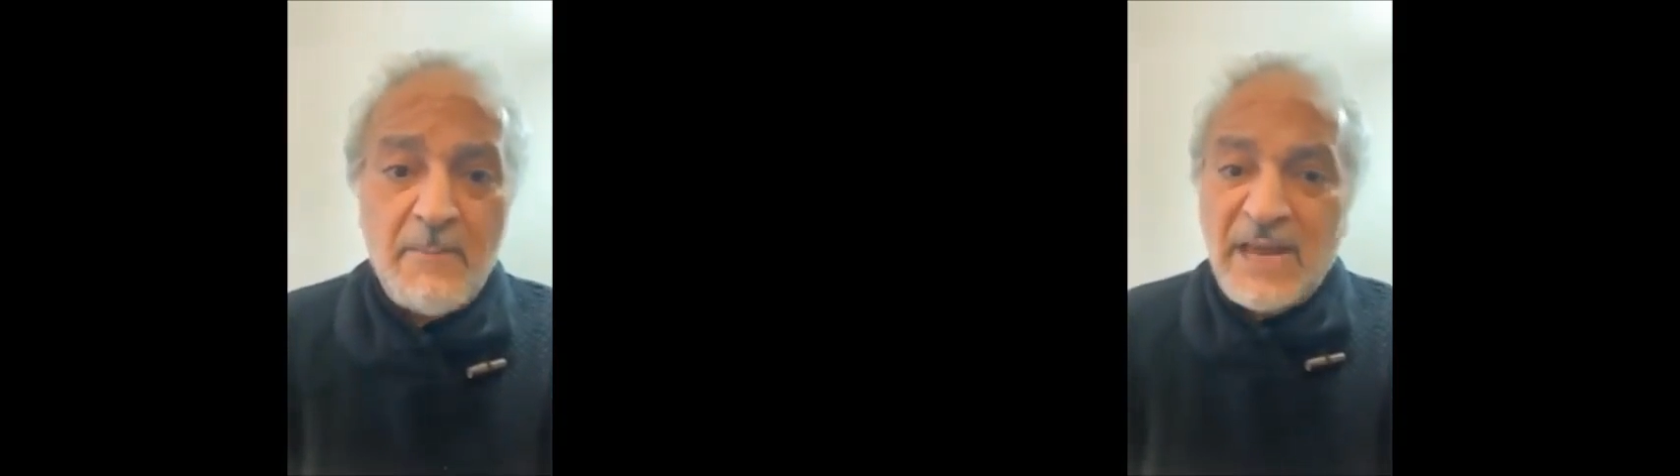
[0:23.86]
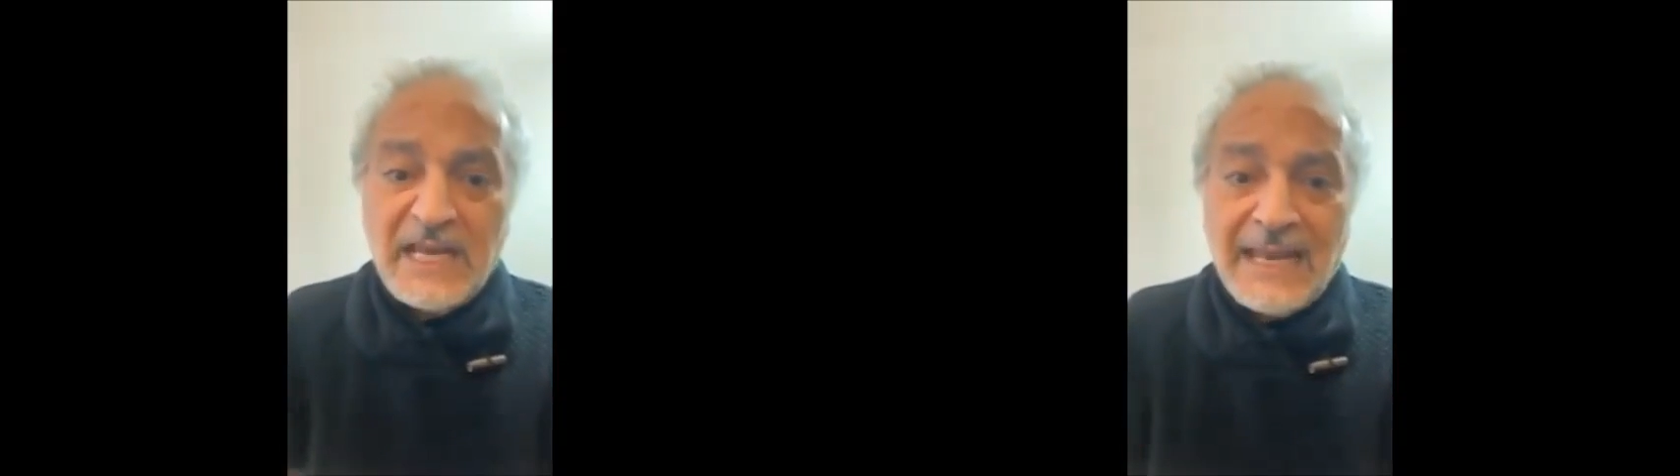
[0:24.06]

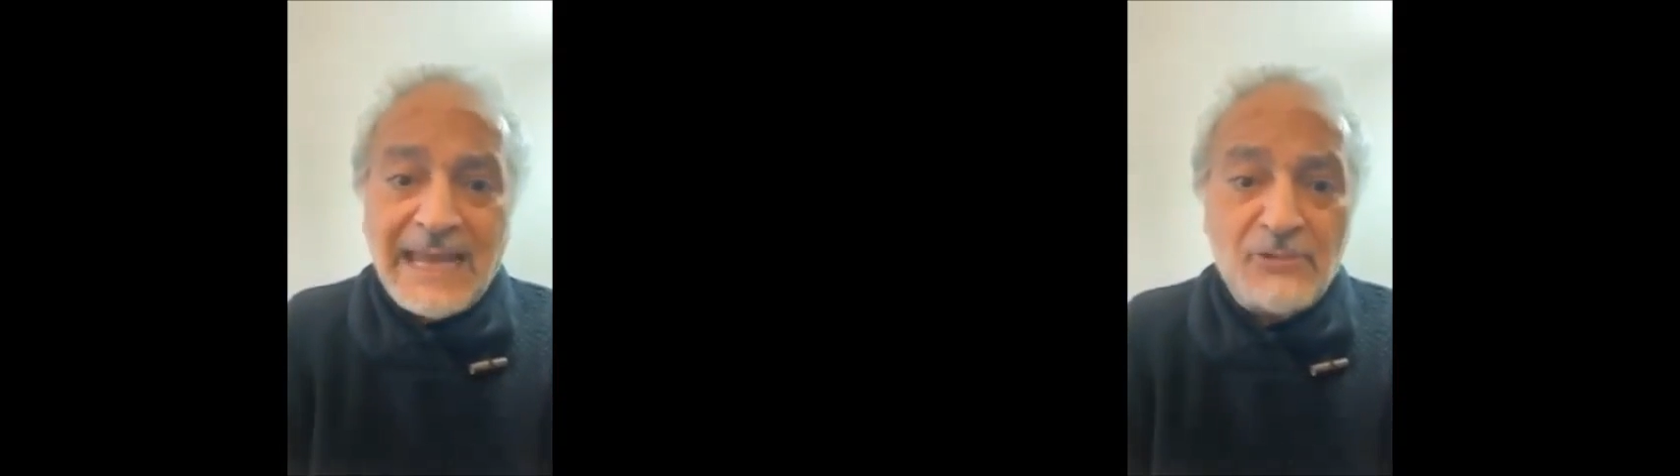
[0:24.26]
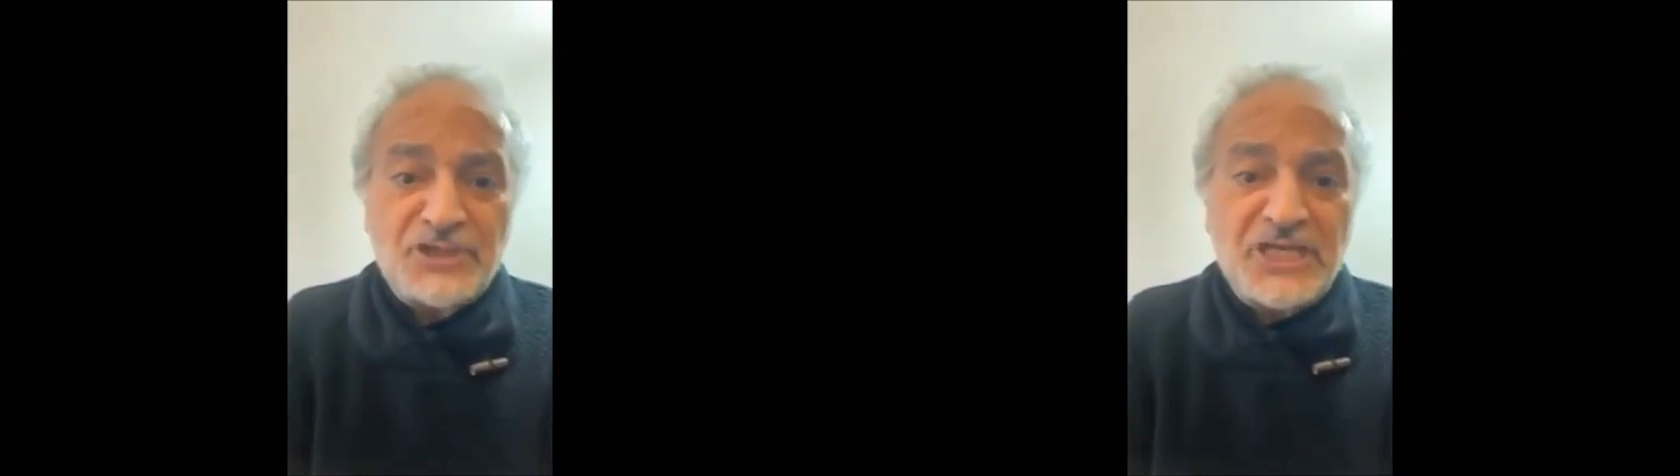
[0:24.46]
بالك
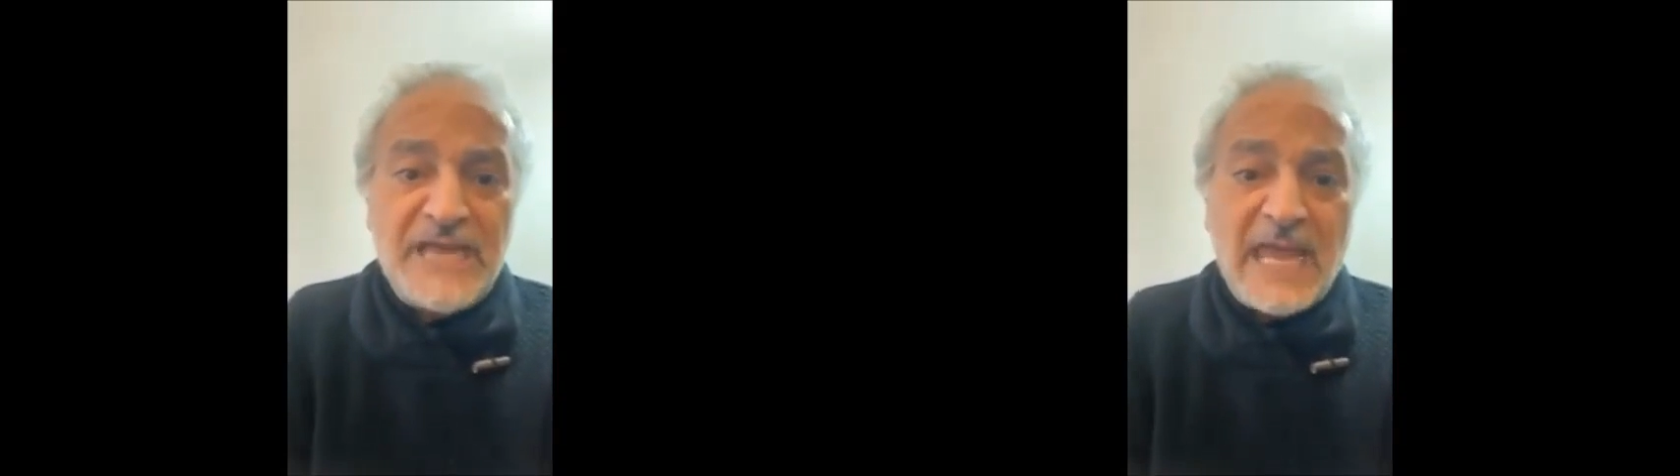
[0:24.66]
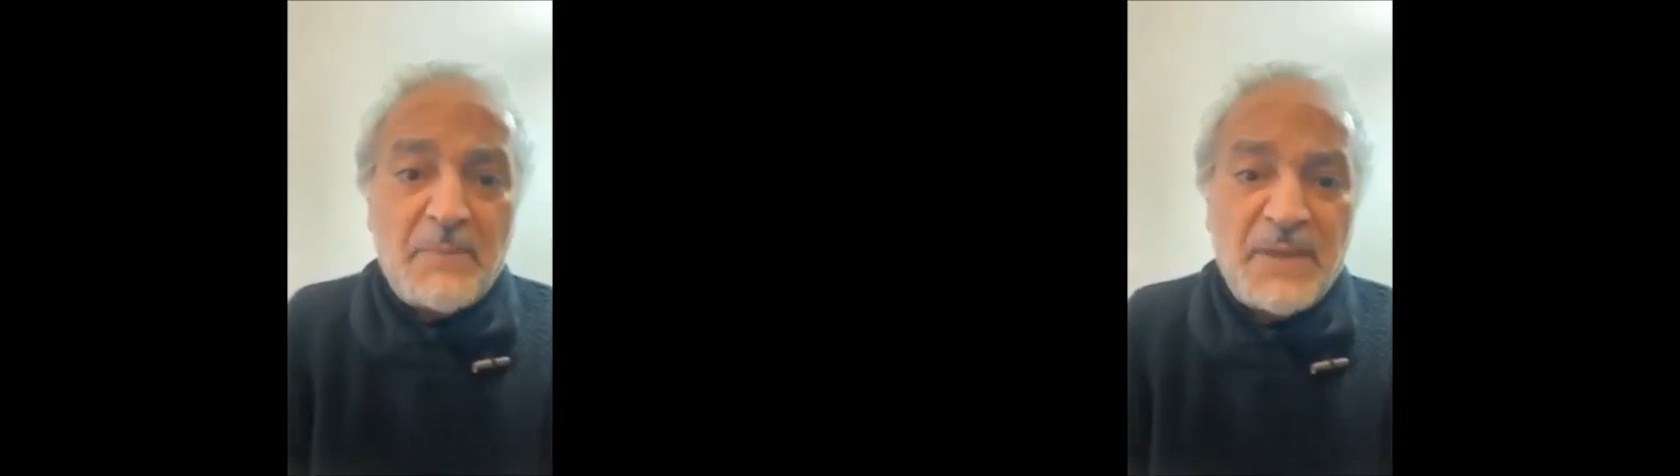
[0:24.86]
الغنوشي
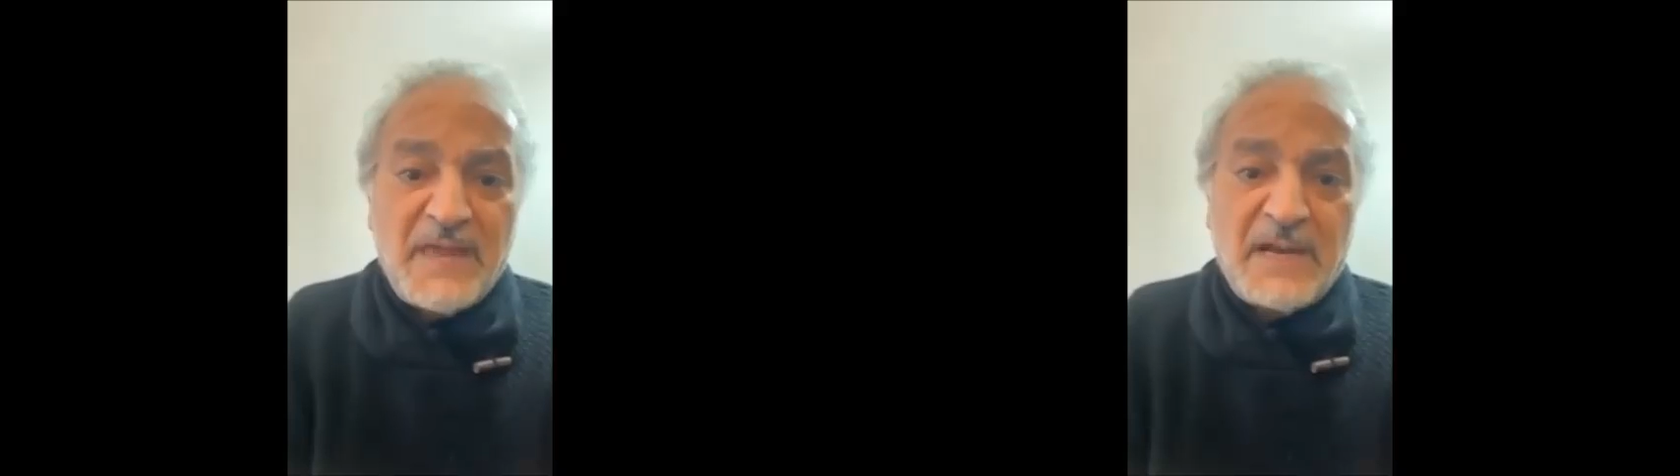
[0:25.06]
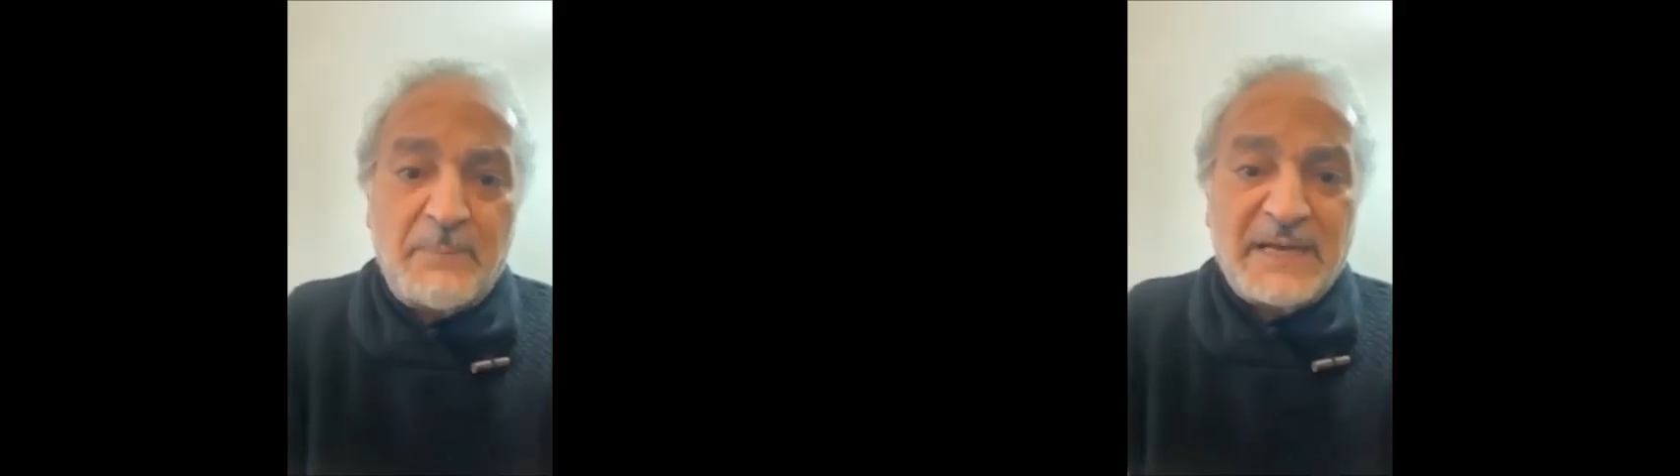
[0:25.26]
لاهي
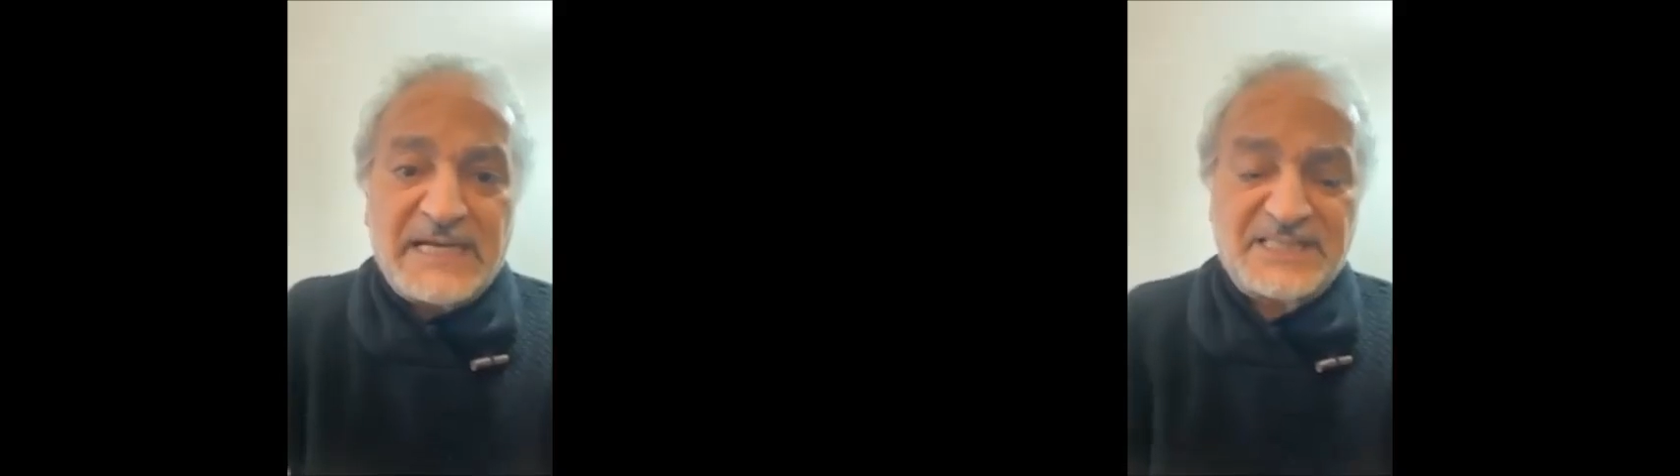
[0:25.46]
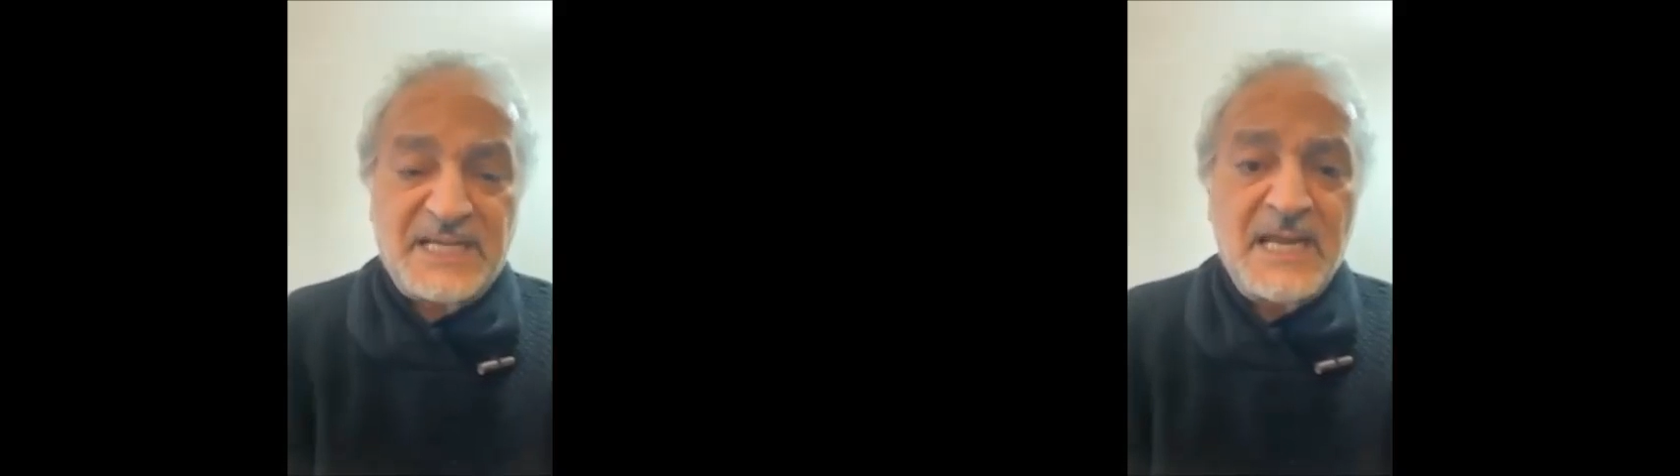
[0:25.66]
بيه يضرب
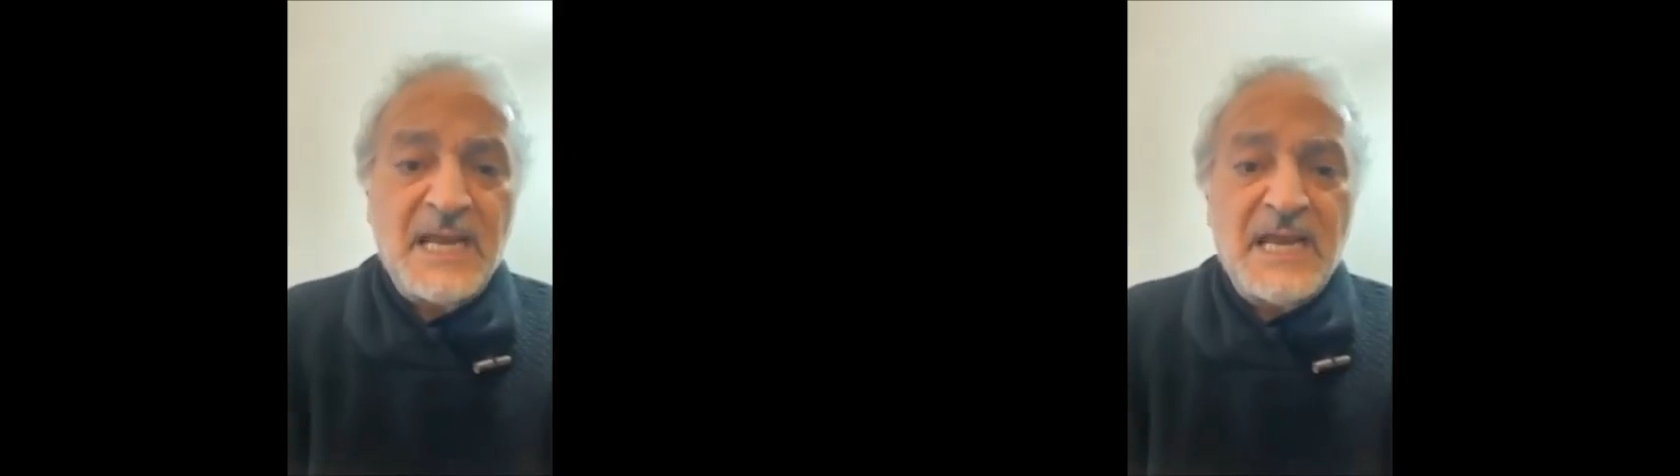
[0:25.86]
بالرش